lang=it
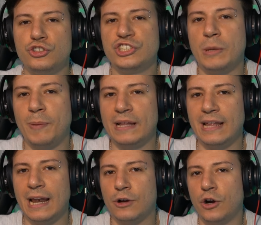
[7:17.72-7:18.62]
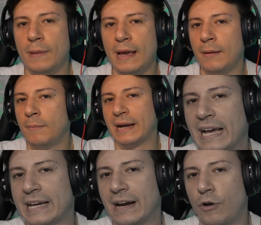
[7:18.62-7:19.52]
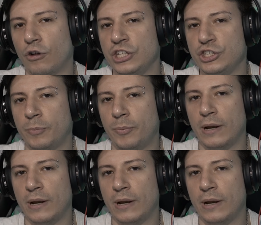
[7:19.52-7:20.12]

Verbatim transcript: Non so se prenderla come... Ma che cavolo dici?